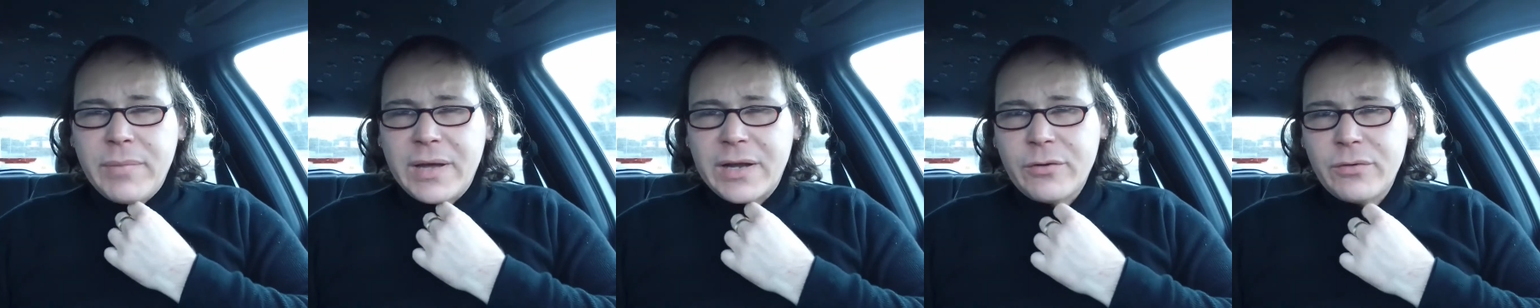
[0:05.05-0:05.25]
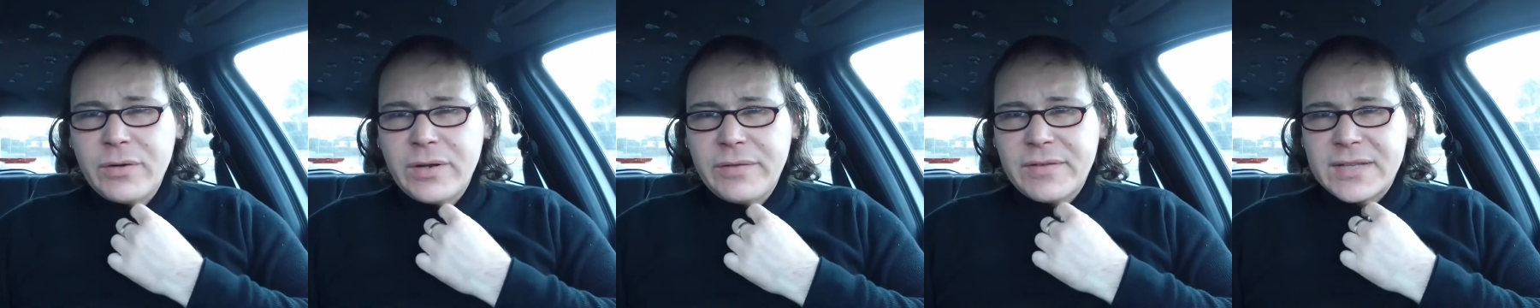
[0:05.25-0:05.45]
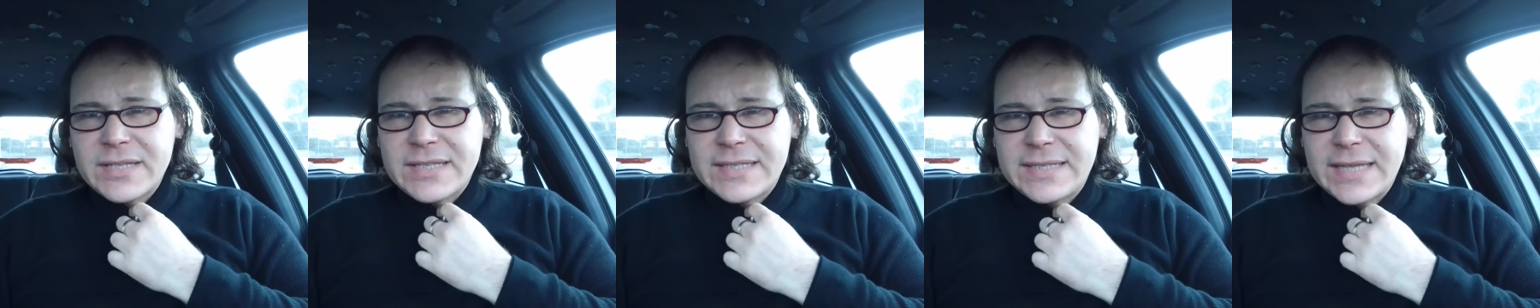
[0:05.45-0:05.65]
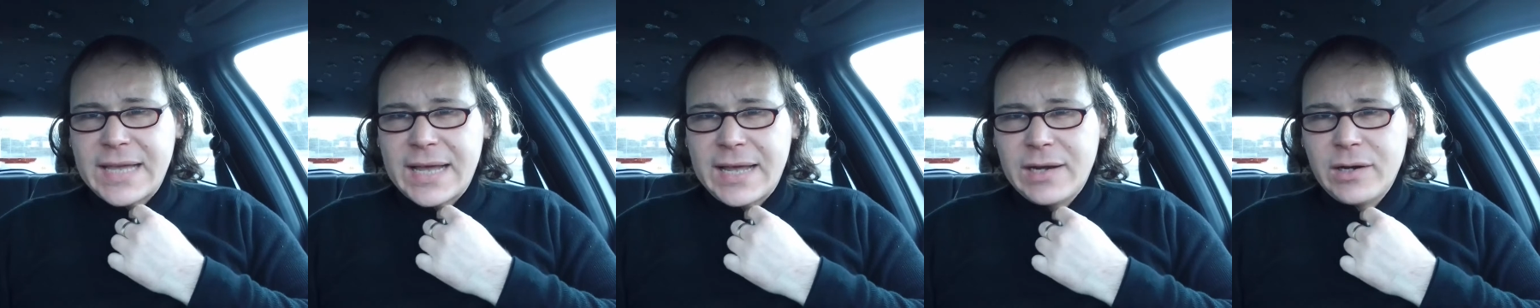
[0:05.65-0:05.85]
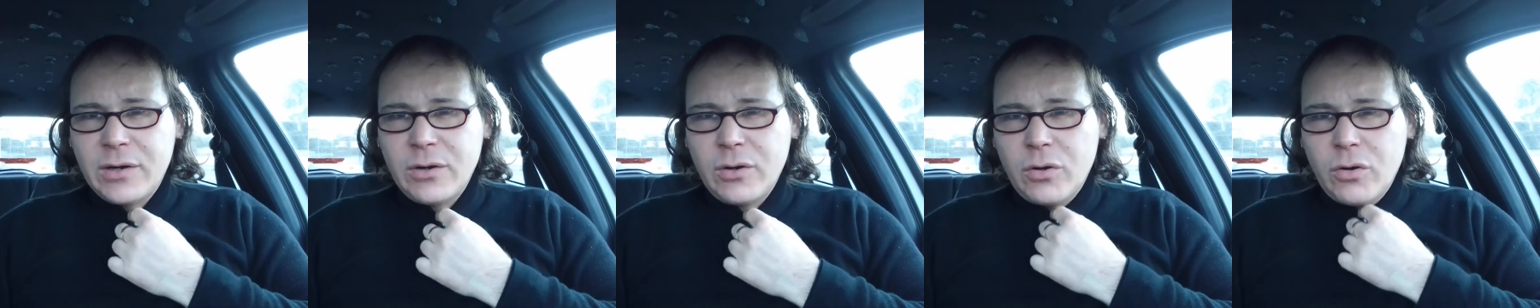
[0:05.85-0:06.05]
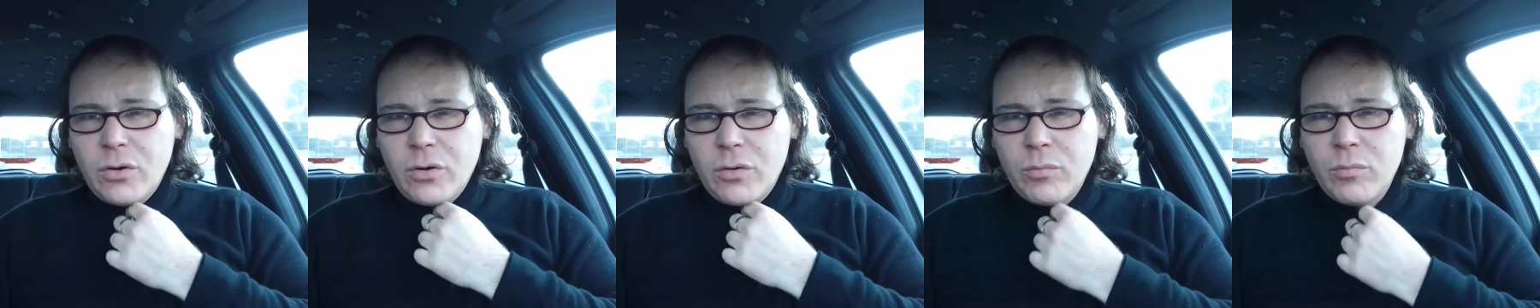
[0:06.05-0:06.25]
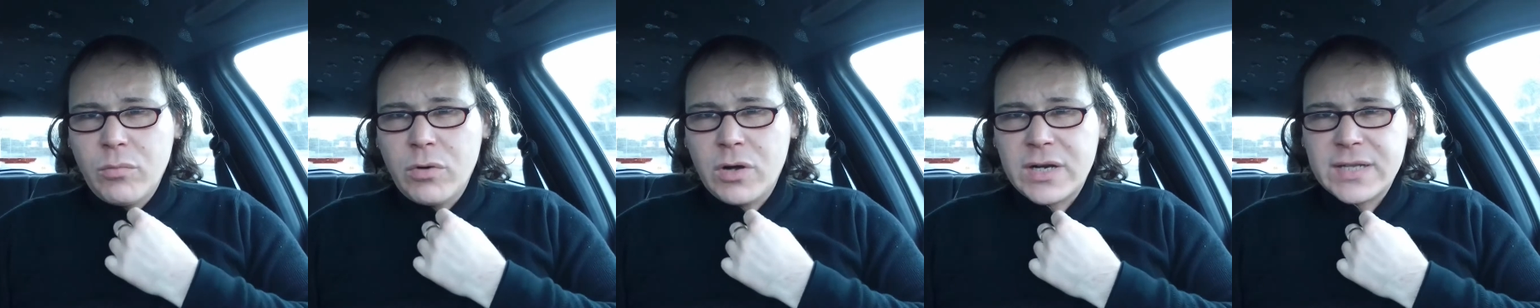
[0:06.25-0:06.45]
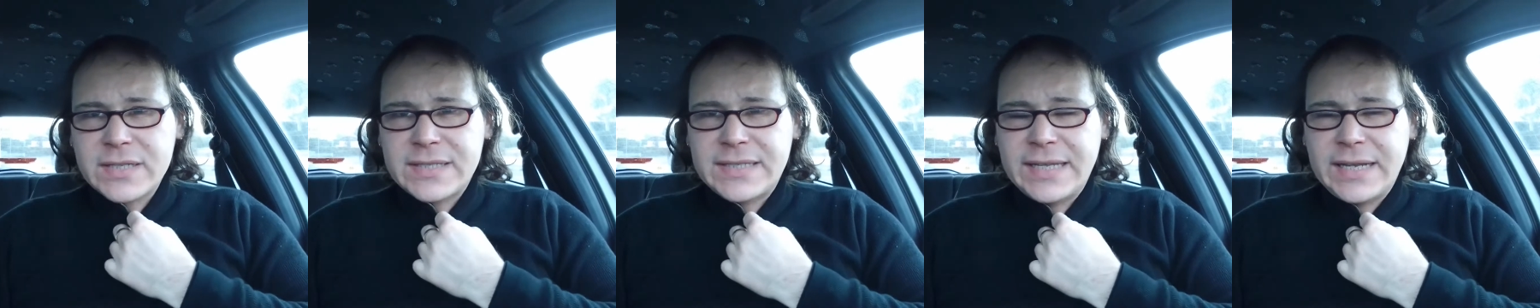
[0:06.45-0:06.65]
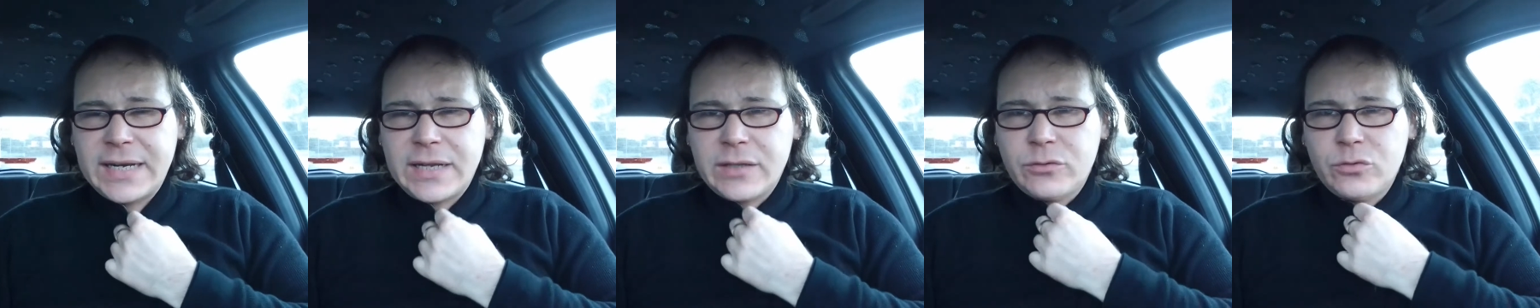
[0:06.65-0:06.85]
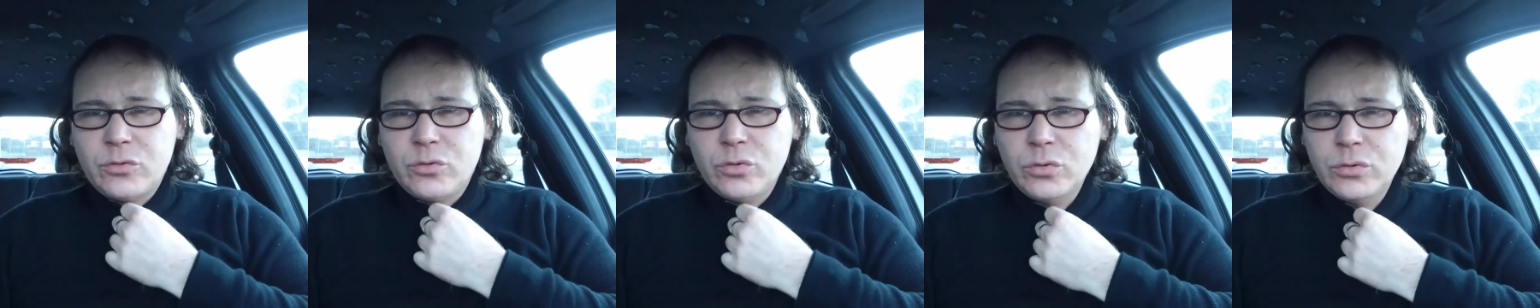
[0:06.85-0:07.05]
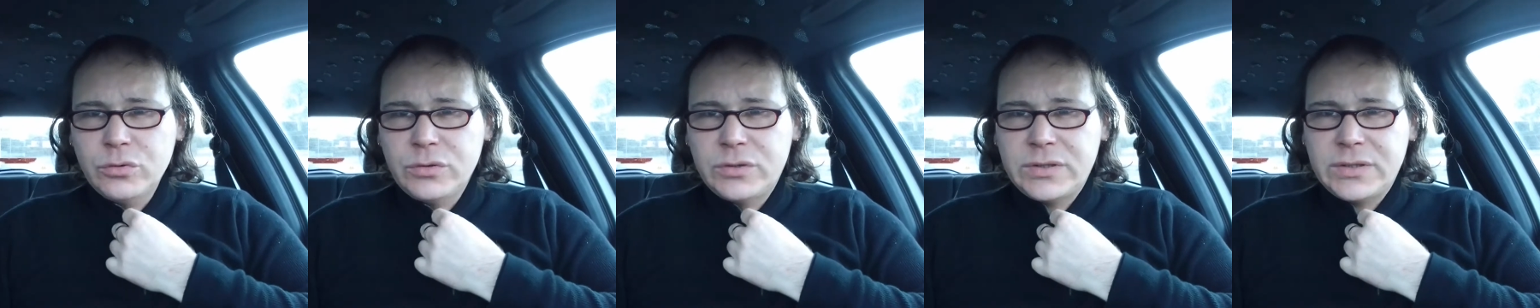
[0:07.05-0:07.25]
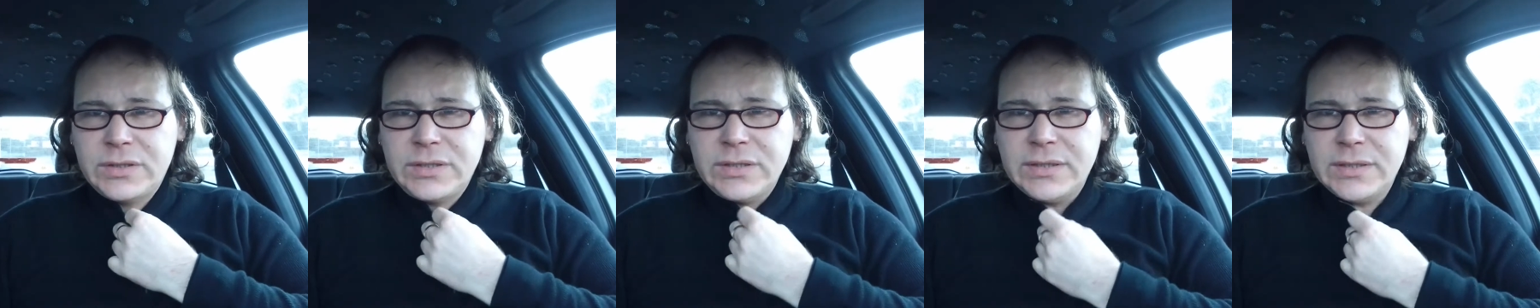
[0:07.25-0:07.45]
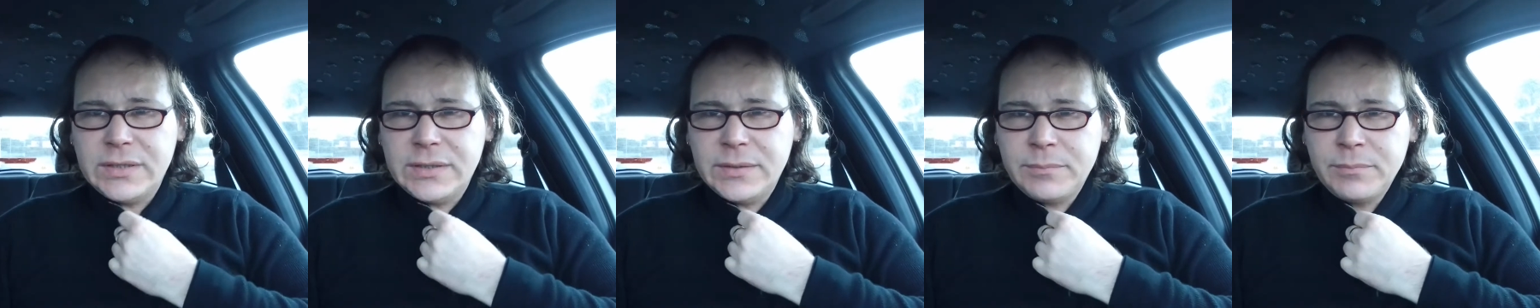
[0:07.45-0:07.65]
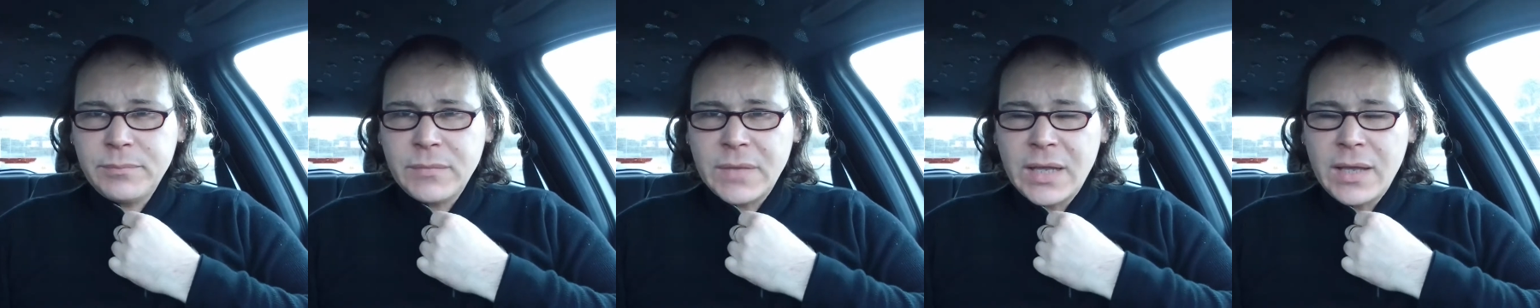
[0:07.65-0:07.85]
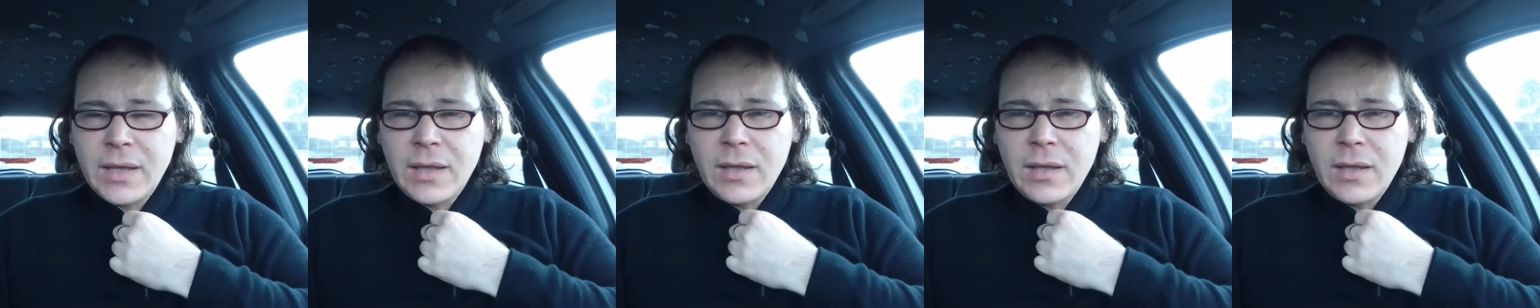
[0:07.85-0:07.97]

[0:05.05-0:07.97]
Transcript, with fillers: Barone Vassallo, buonasera a tutti.